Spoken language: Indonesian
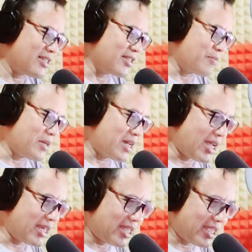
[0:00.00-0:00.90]

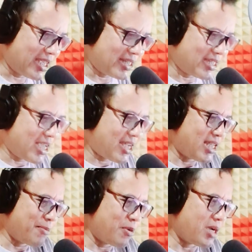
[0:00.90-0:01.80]
sebenarnya silahkan
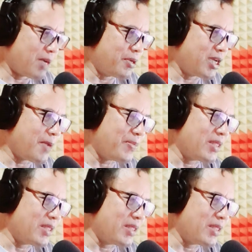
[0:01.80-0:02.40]
jamu bergabung ya